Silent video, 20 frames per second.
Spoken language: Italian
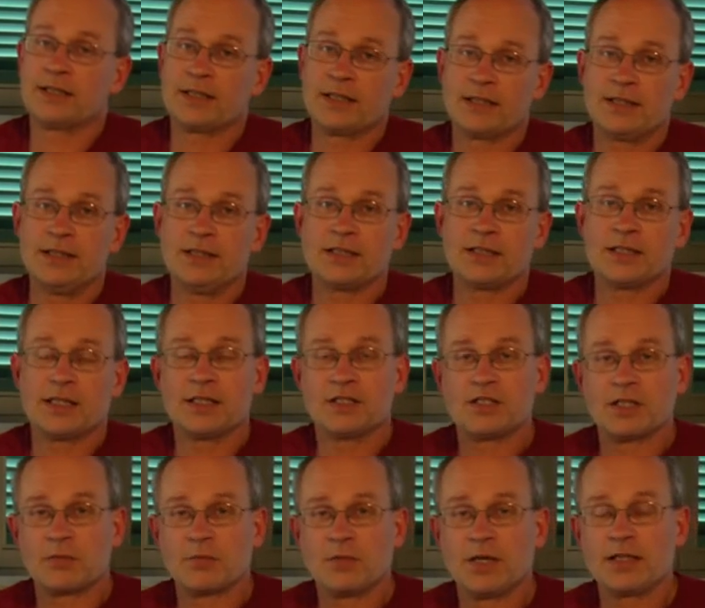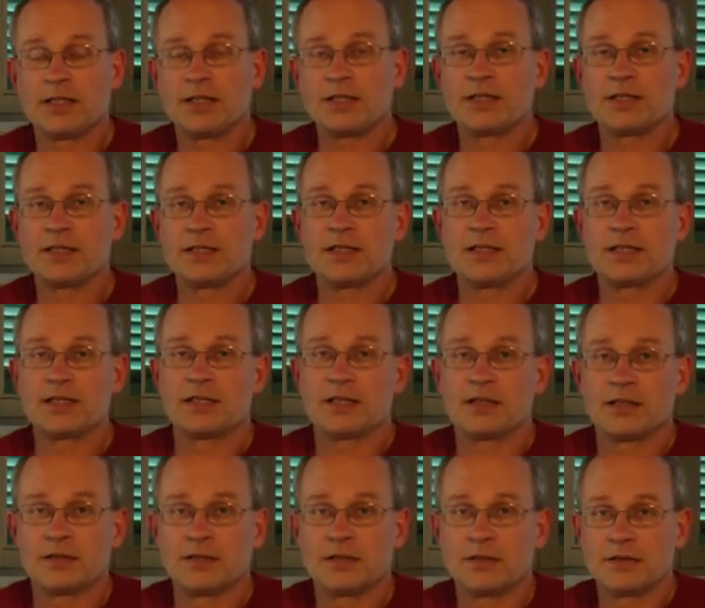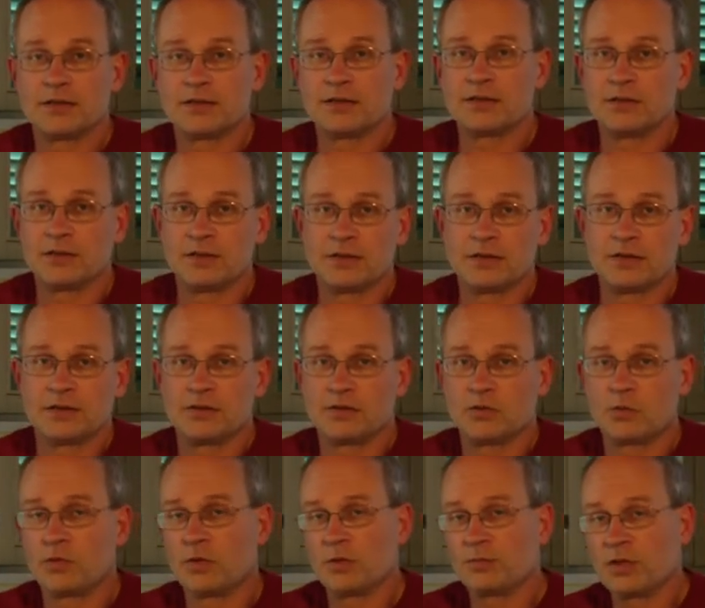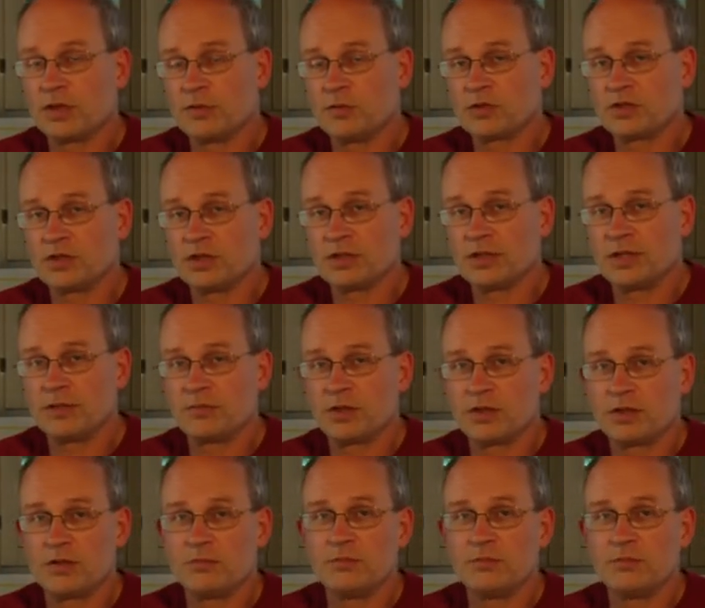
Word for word: aggredita dalla Germania nazista dopo il primo settembre del